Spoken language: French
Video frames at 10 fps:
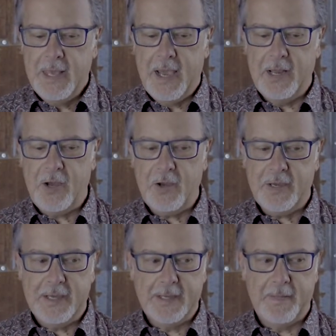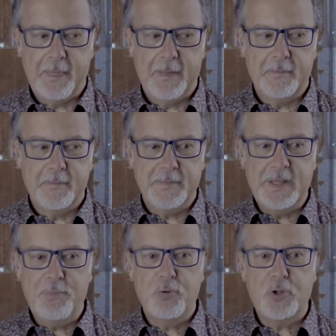Alors,
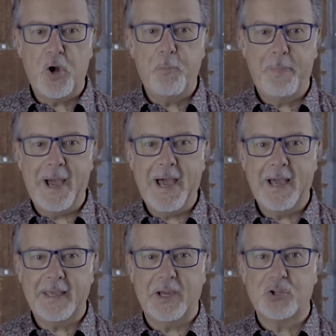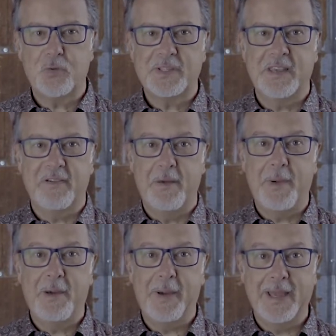débutons par quelque chose qui est
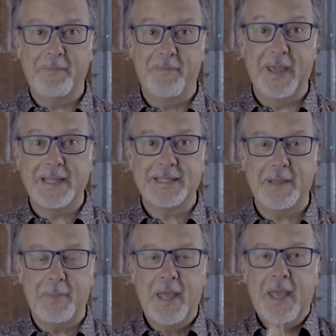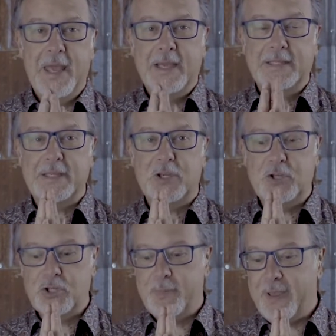vraiment bien simple. C'est
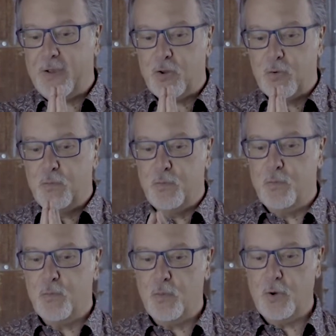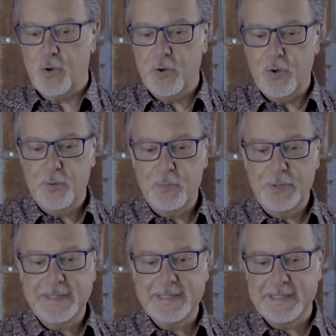que j'aimerais que vous euh,
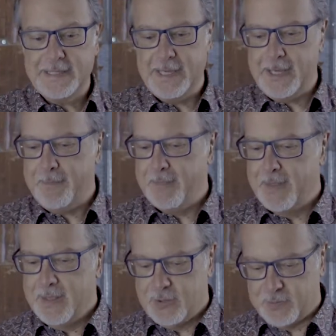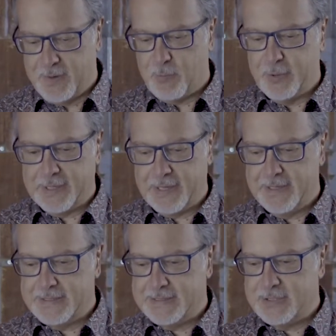me disiez, je ferme mon écran
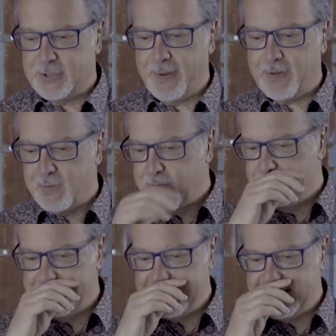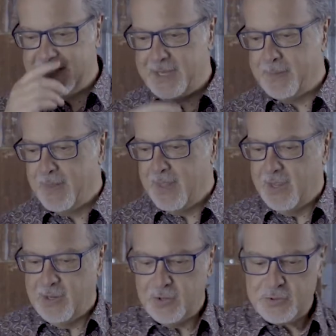ici, j'aimerais que vous me disiez,
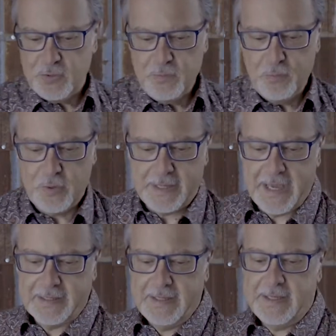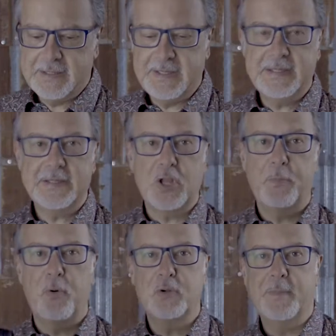lorsque vous regardez, ici, c'est un
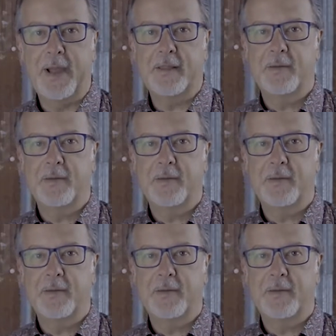pose-mètre.